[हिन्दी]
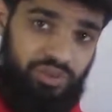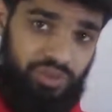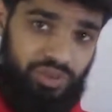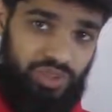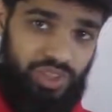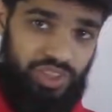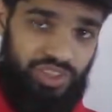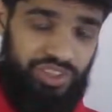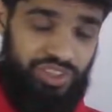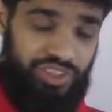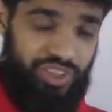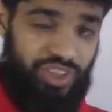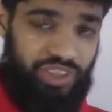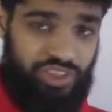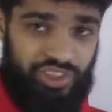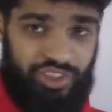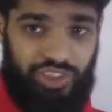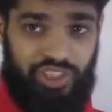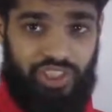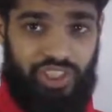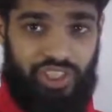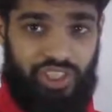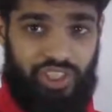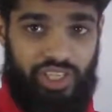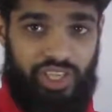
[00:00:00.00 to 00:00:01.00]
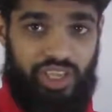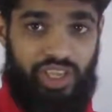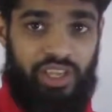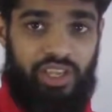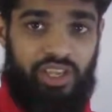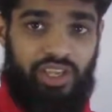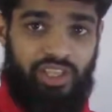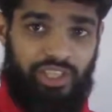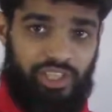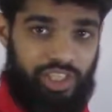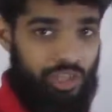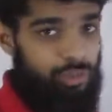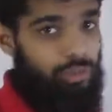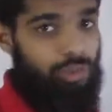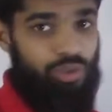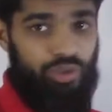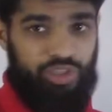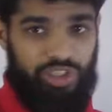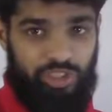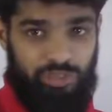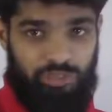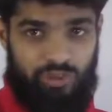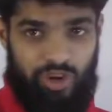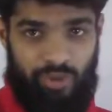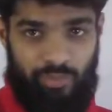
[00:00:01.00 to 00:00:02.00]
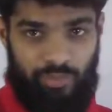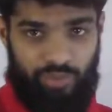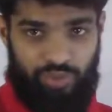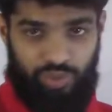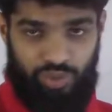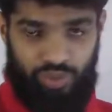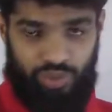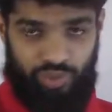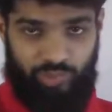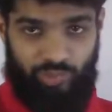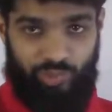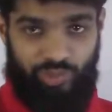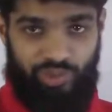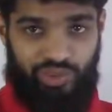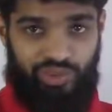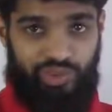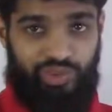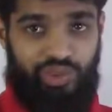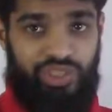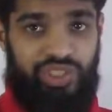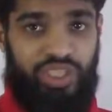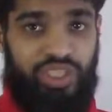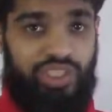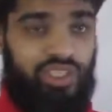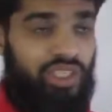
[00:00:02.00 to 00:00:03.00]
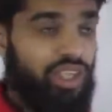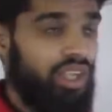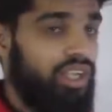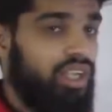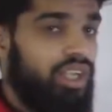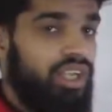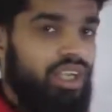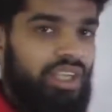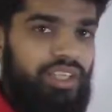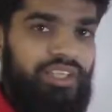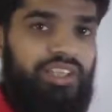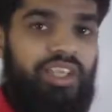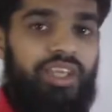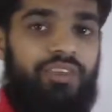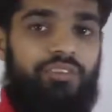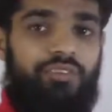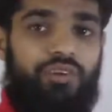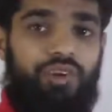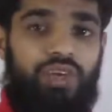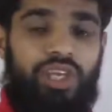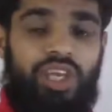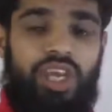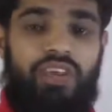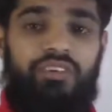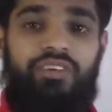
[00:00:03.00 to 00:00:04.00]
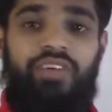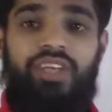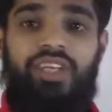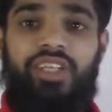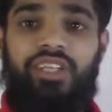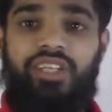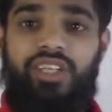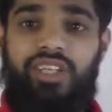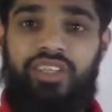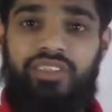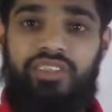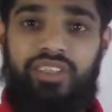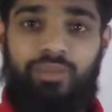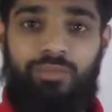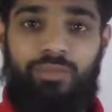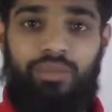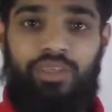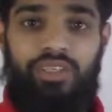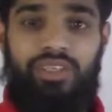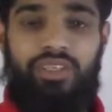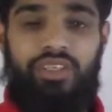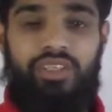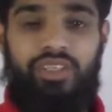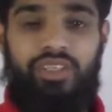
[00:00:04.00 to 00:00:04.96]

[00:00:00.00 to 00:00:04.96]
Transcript: उसे इंस्ट्रक्शन देते हैं कीबोर्ड से वापस कोई रिस्पॉन्स तो नहीं आता देन वी हैव एन अदर एग्जाम्पल